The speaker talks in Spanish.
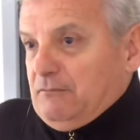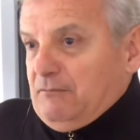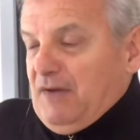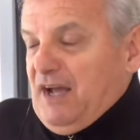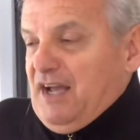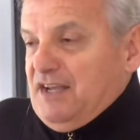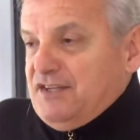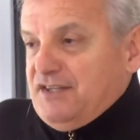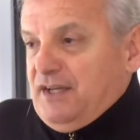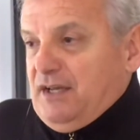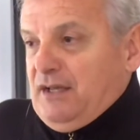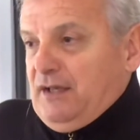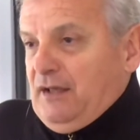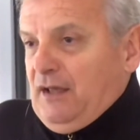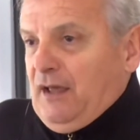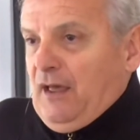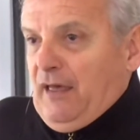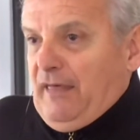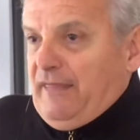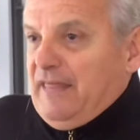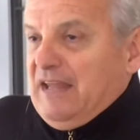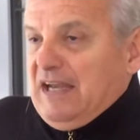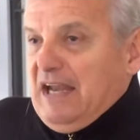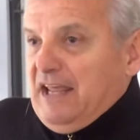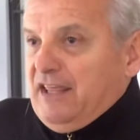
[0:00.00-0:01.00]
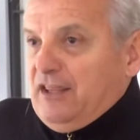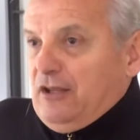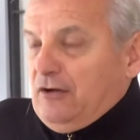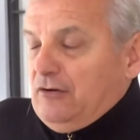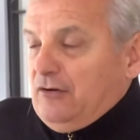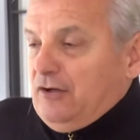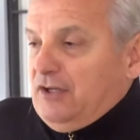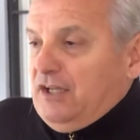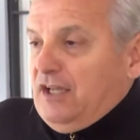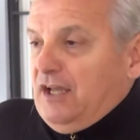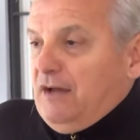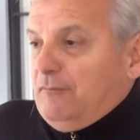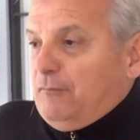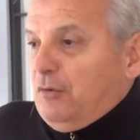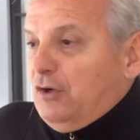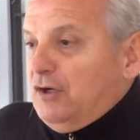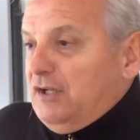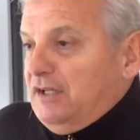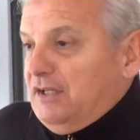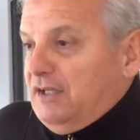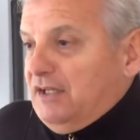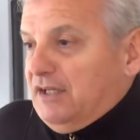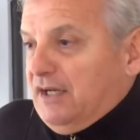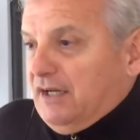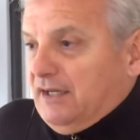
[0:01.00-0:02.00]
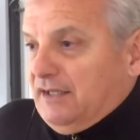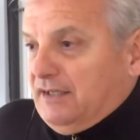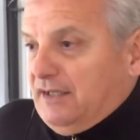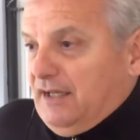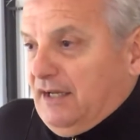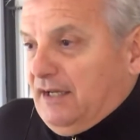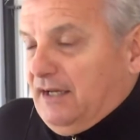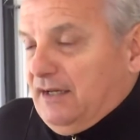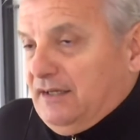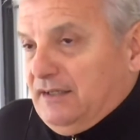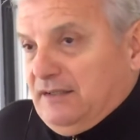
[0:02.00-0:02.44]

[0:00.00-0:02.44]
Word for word: más allá de la ideología política que tenga.